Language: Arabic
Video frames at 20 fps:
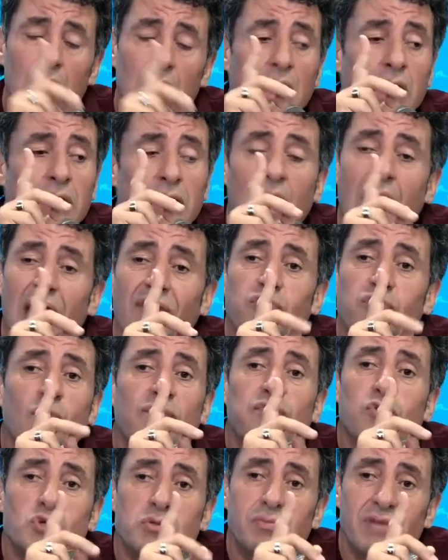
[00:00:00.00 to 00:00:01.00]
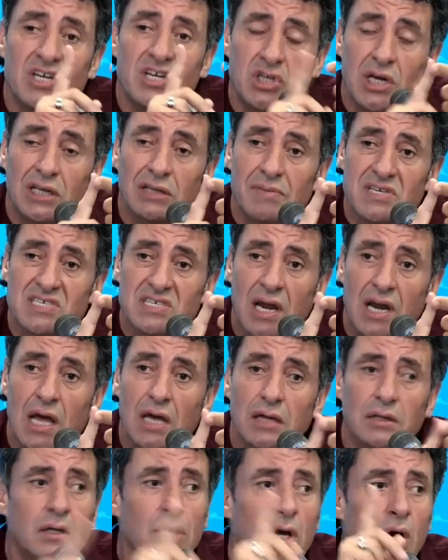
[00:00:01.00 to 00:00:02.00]
نعرفوا الفلوس من جهات مصدرها
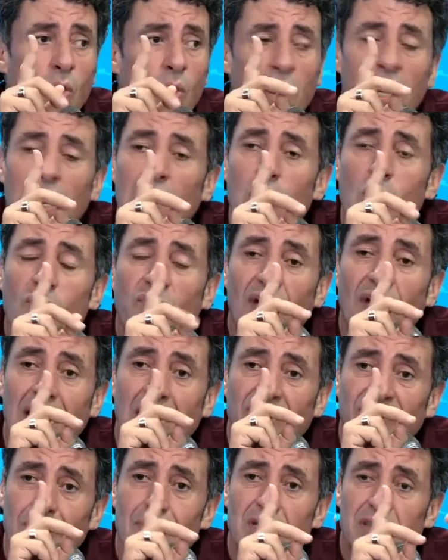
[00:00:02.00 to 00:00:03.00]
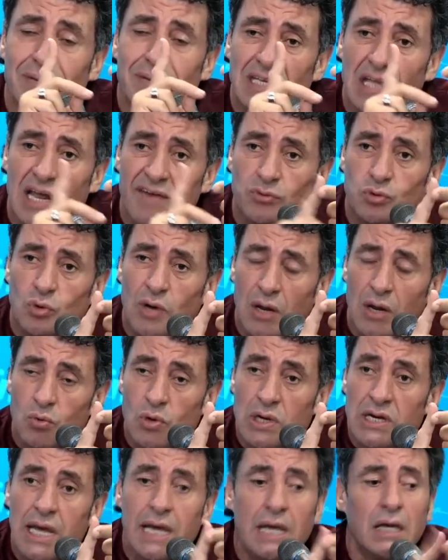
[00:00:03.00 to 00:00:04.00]
وهل انه فعلا فما 80000 دولار
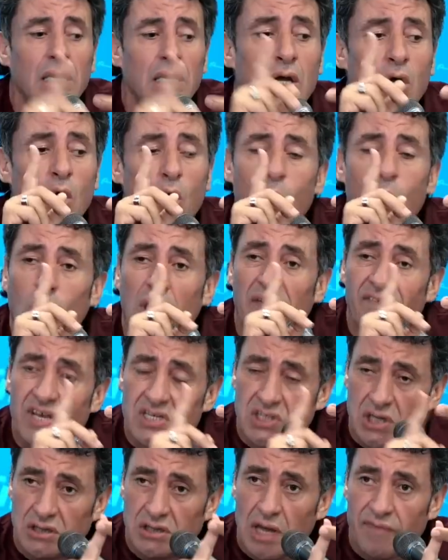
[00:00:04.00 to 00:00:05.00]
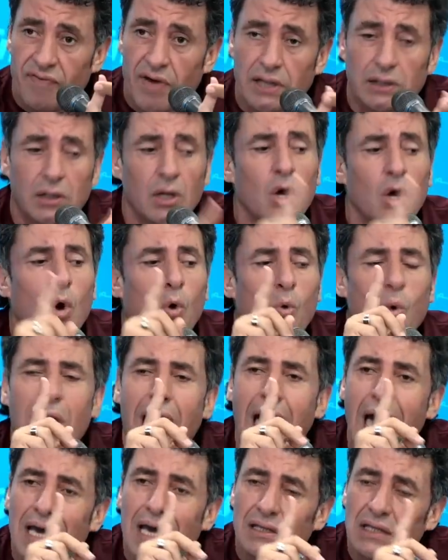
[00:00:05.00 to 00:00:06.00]
ولا وكيفاش دفعت
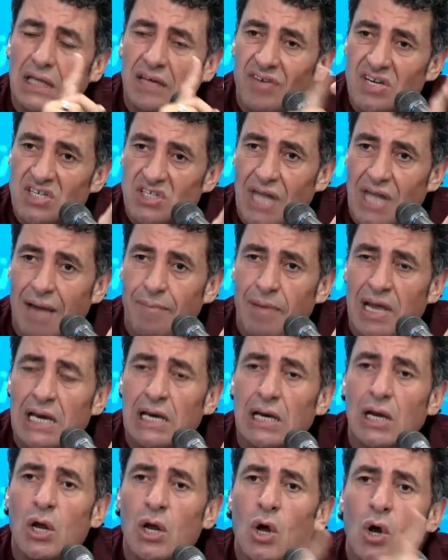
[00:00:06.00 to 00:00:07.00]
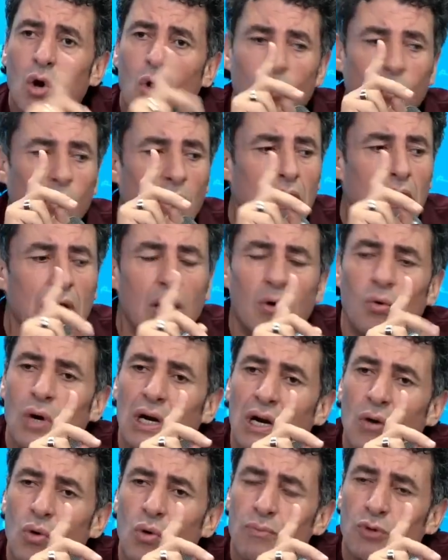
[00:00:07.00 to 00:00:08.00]
والعقد كيفاش تعمل ولا
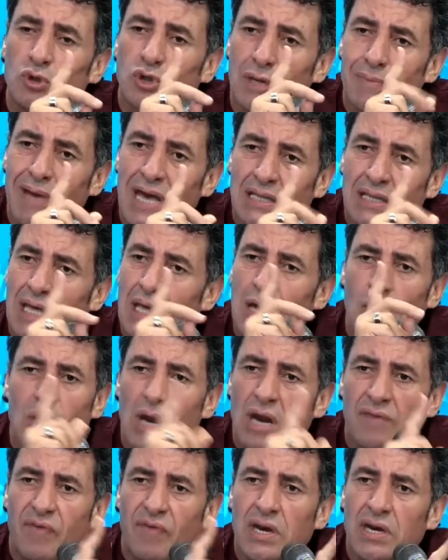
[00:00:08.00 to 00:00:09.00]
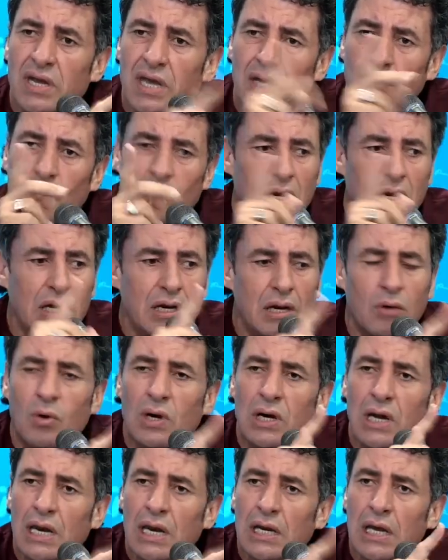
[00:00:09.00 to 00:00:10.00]
والمطرب هذايا ولا الفنان ولا
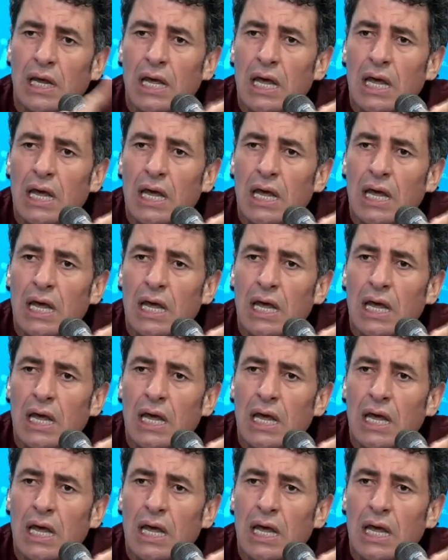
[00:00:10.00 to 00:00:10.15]
ولا